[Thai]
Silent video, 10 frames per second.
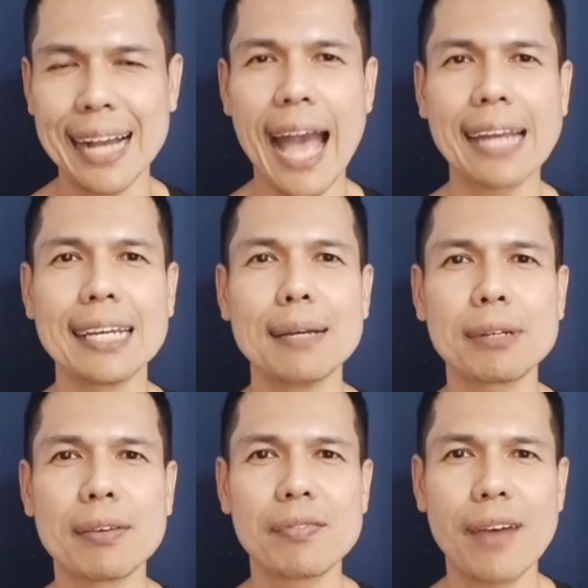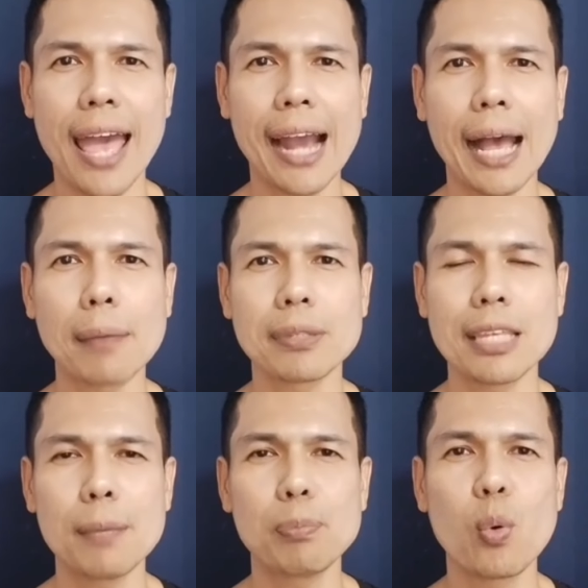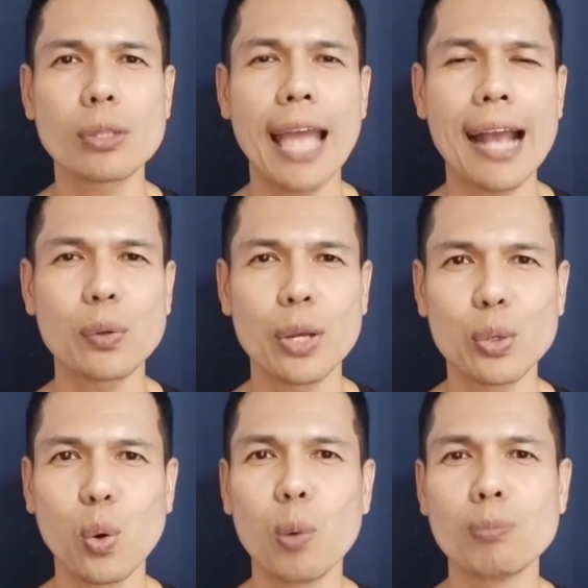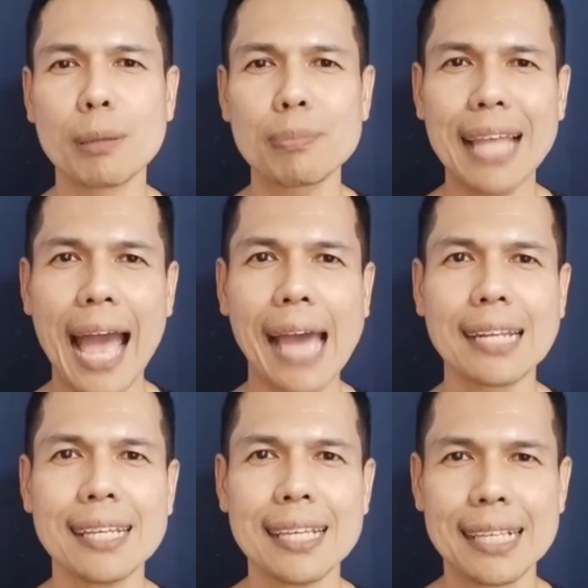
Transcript: การดื่มกาแฟครับที่ปรุงแต่งด้วยนมน้ำตาล